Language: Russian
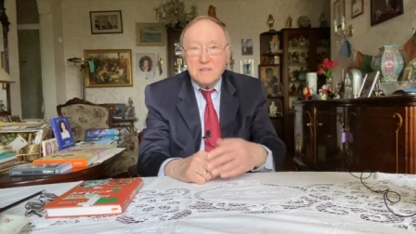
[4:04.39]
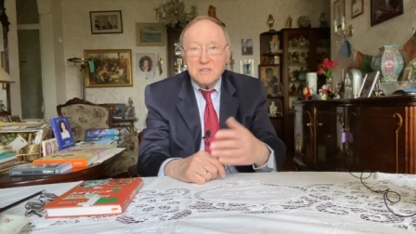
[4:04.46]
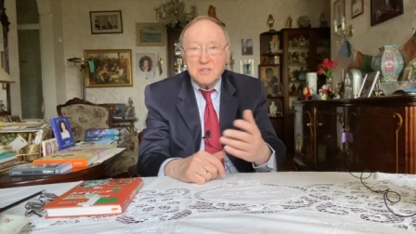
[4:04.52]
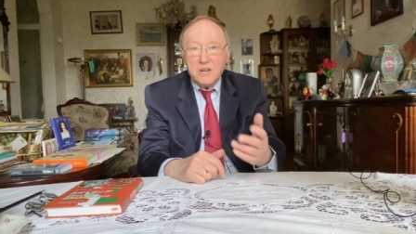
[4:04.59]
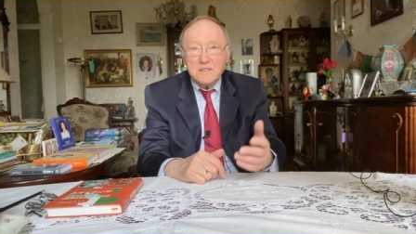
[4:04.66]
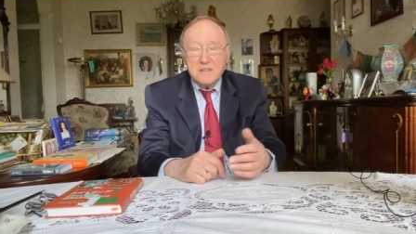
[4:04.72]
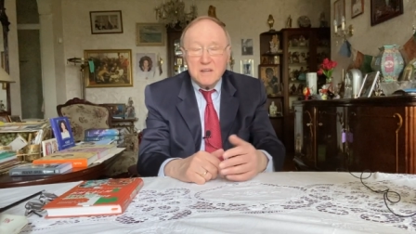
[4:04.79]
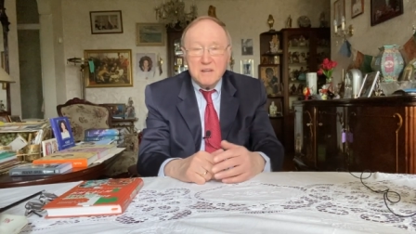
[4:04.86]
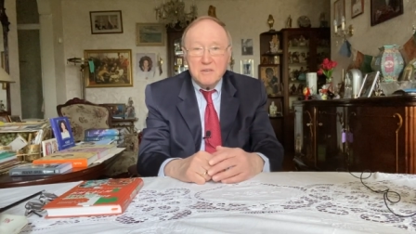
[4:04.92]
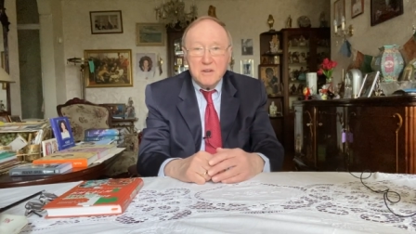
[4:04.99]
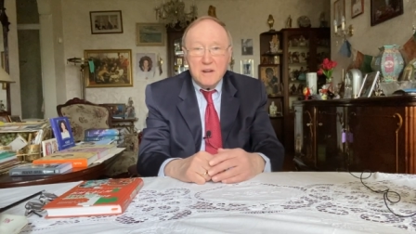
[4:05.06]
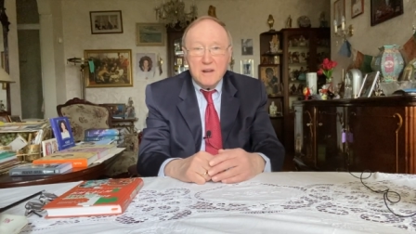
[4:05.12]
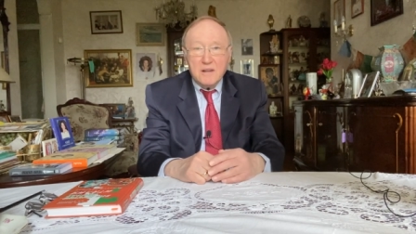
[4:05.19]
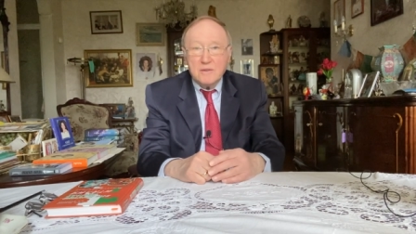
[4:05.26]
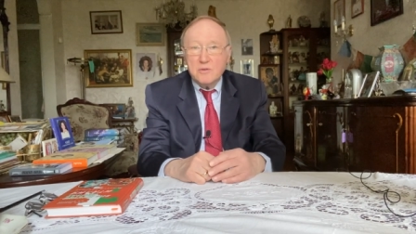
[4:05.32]
США
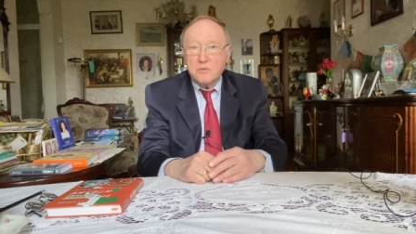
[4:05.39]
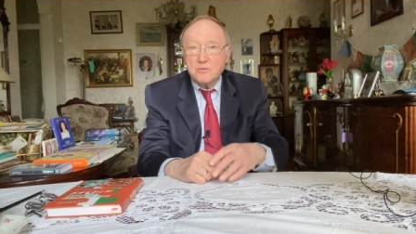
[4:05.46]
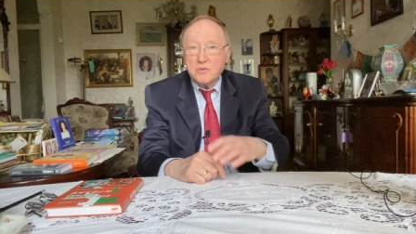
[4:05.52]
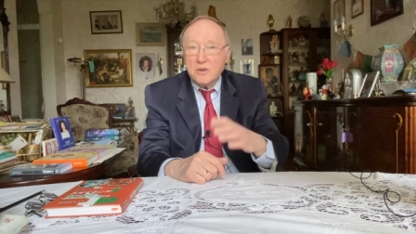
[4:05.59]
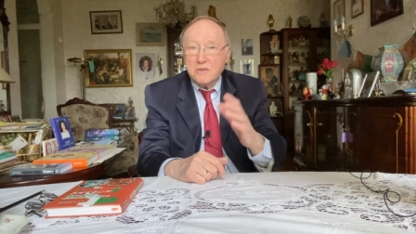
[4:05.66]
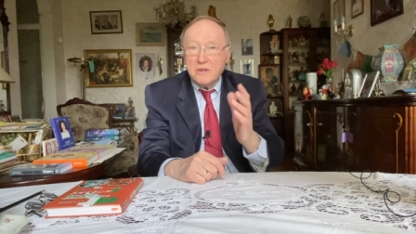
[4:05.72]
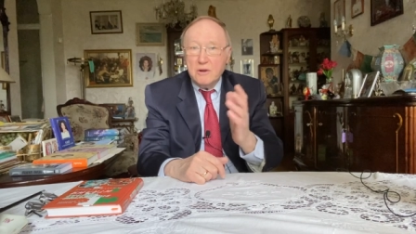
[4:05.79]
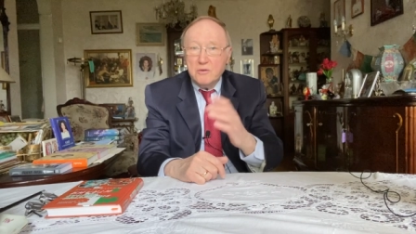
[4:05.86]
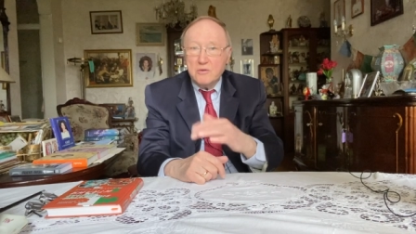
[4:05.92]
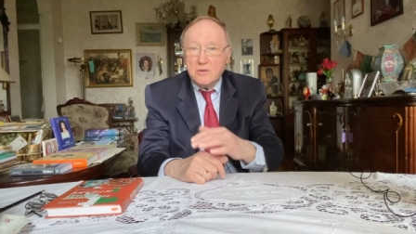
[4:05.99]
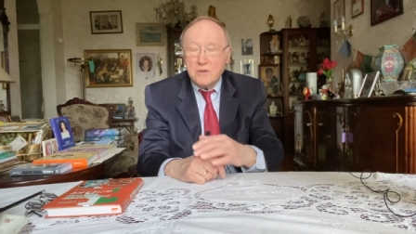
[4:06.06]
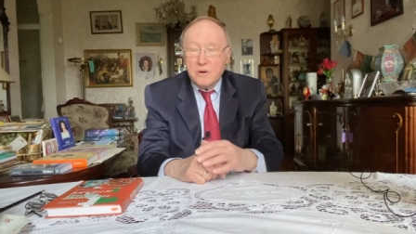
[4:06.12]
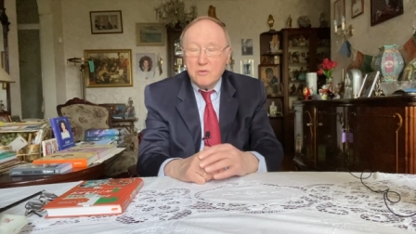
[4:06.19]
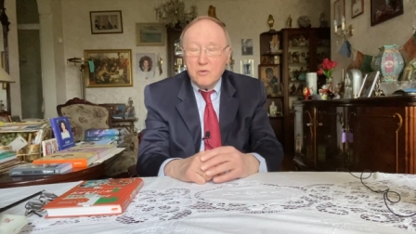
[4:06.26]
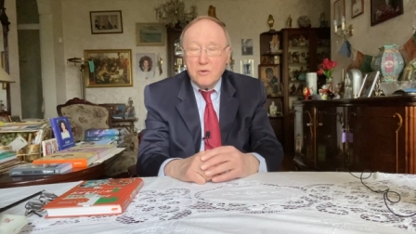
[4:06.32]
заговорили о том, что это люди
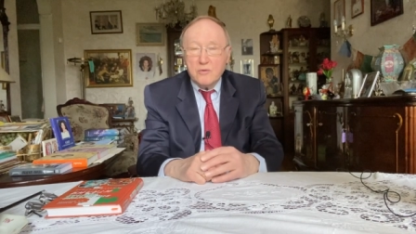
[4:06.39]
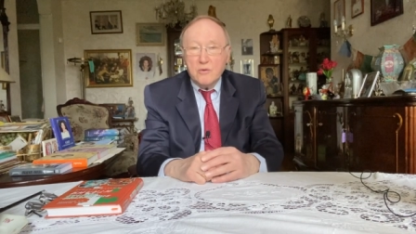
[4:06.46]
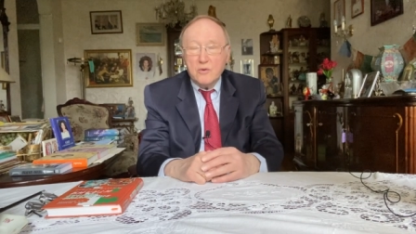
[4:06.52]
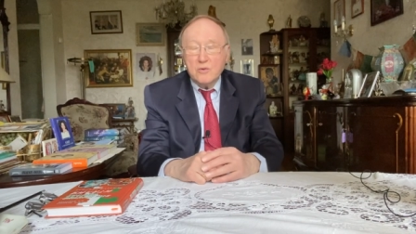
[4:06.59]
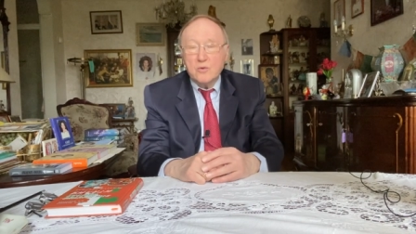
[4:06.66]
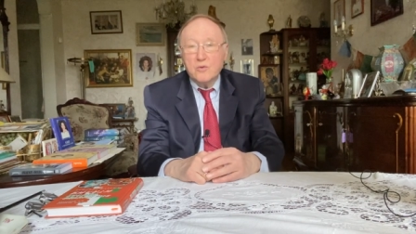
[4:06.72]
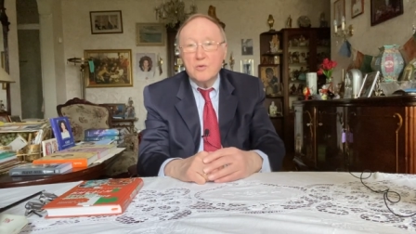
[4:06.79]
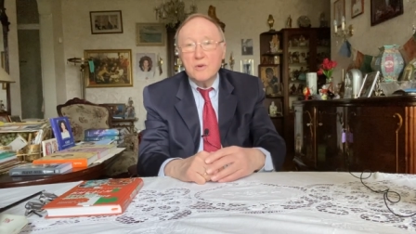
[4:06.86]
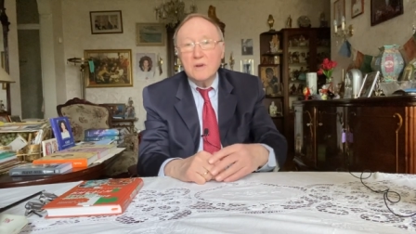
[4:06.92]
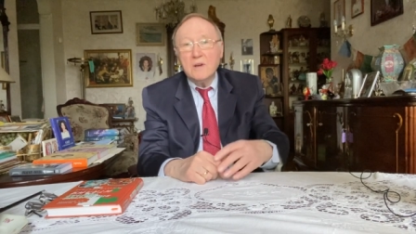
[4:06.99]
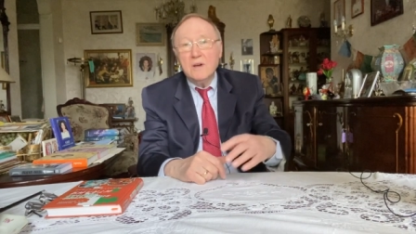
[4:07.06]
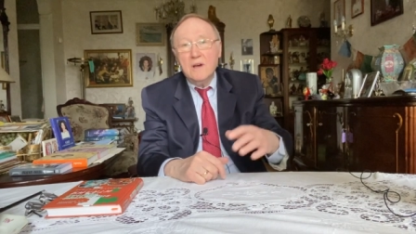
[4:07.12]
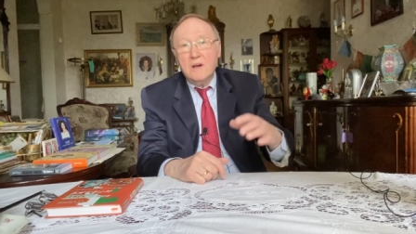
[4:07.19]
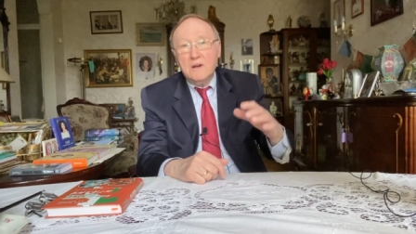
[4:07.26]
другой культуры,